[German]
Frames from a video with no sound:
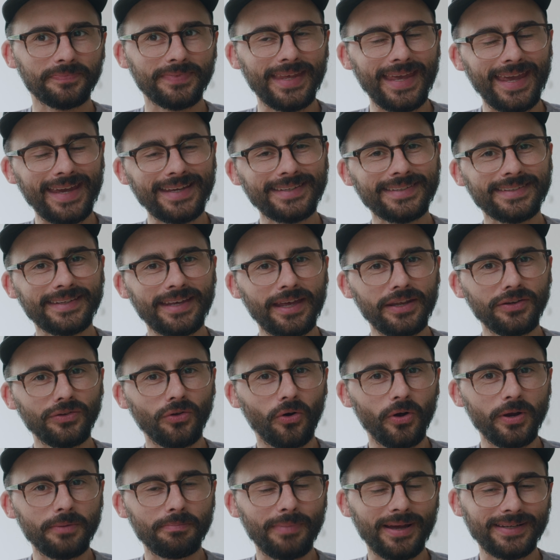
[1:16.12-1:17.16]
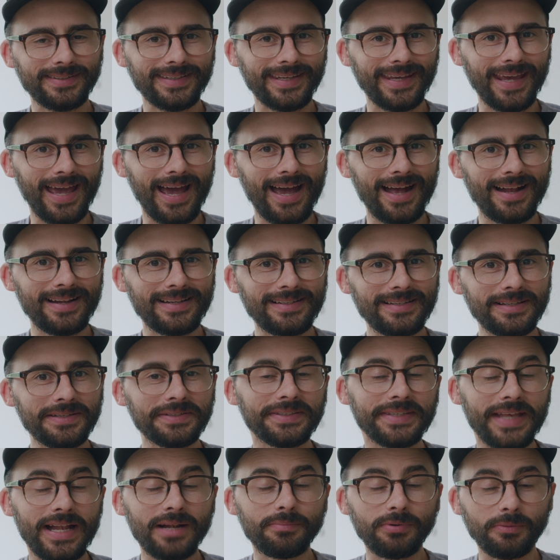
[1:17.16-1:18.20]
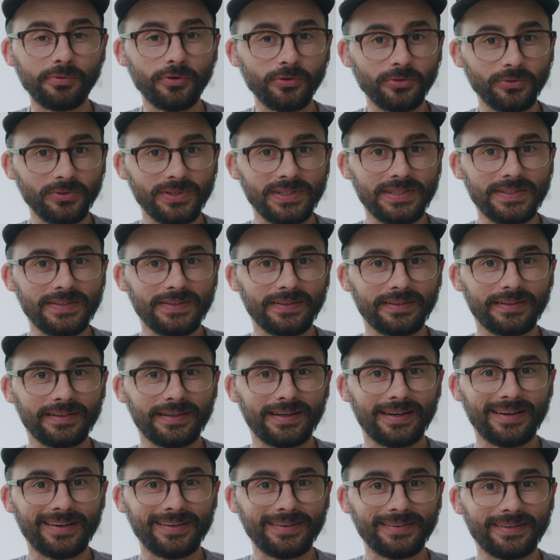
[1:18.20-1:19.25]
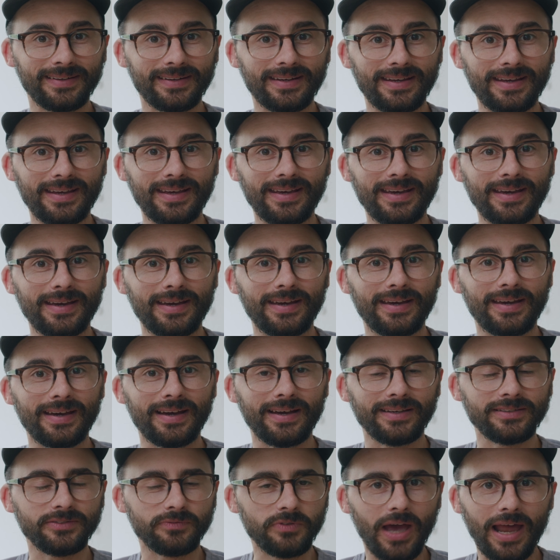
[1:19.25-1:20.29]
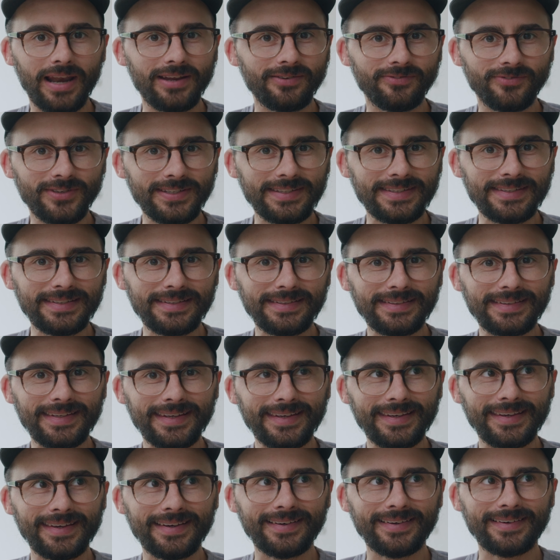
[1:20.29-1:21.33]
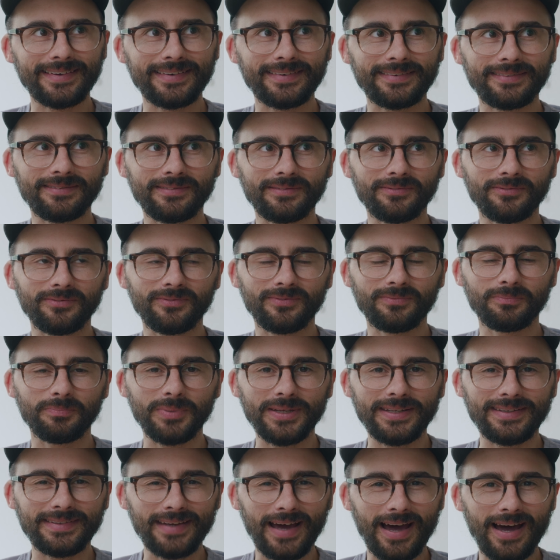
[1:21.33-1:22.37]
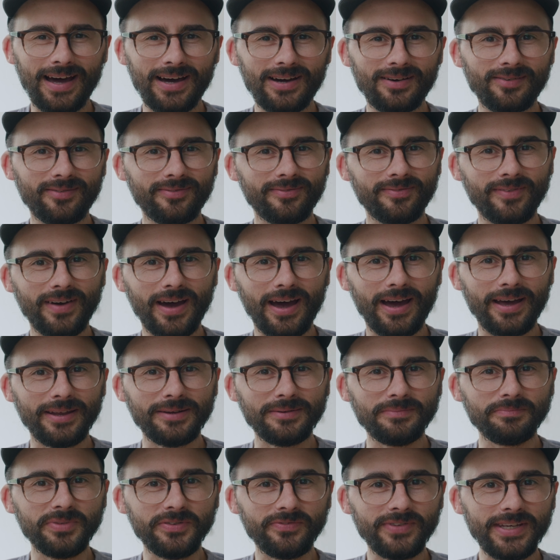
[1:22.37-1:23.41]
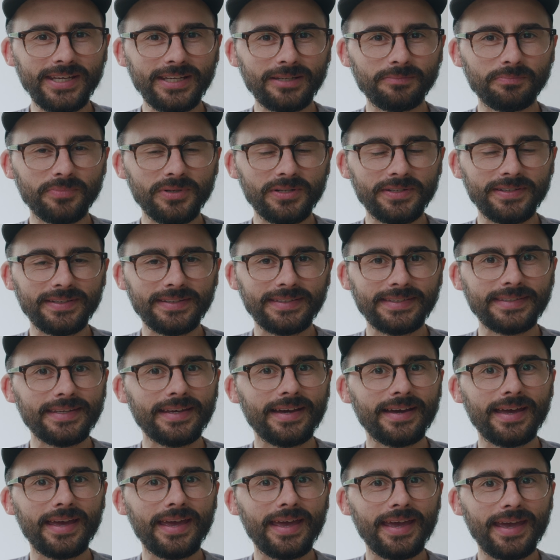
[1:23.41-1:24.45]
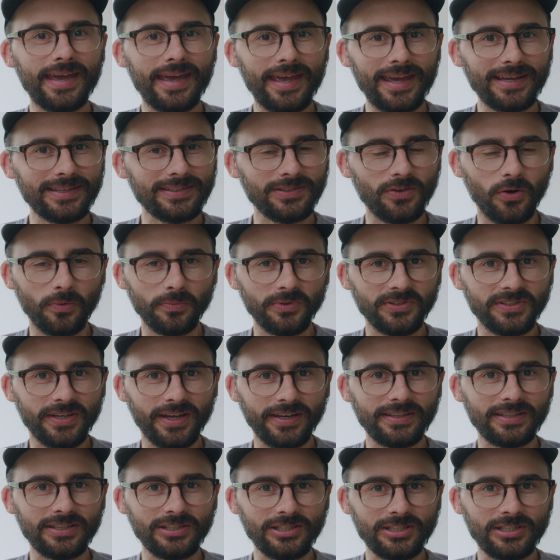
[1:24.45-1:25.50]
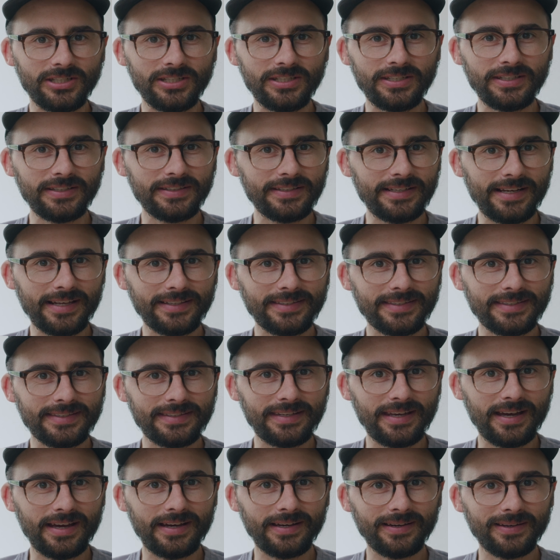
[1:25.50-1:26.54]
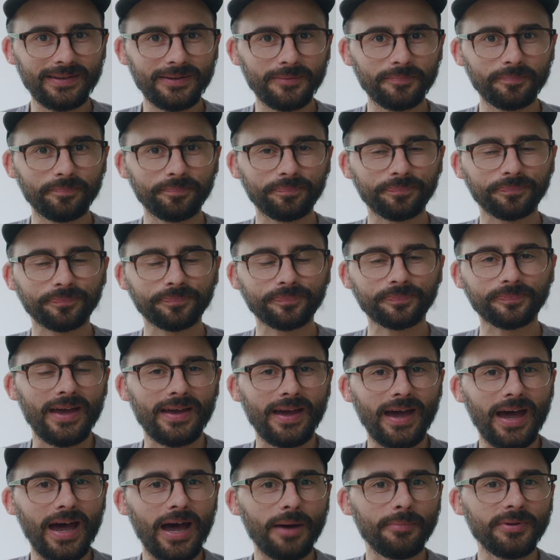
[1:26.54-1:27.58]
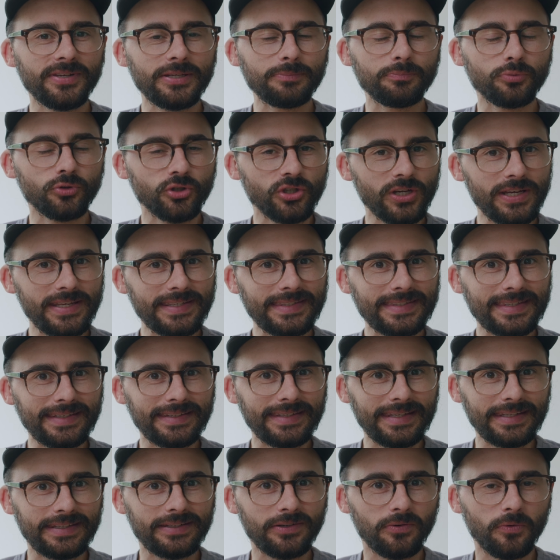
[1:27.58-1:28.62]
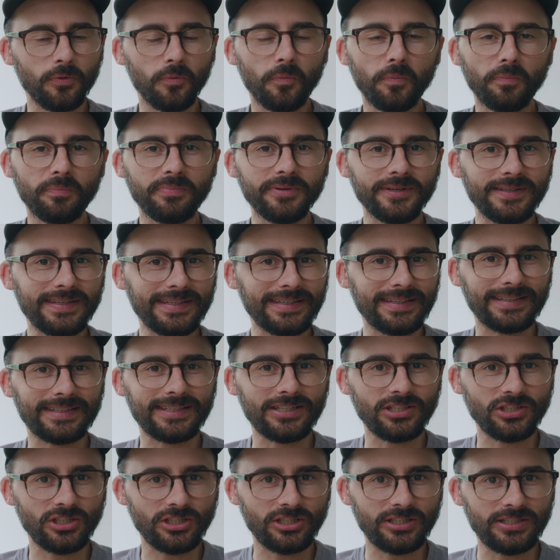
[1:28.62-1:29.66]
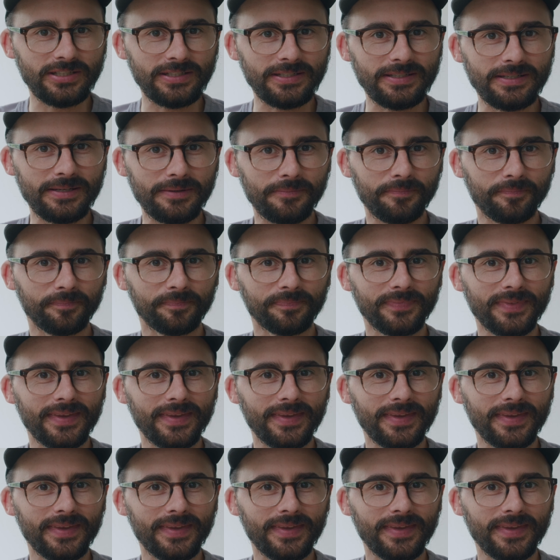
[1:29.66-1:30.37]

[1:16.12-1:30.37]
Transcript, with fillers: extra neu Material selber produzieren kann. Also wir alle wissen, der Bedarf an Bewegtbild ist ja exorbitant gestiegen die letzten Jahre, aber die Budgets sind nicht unbedingt gestiegen.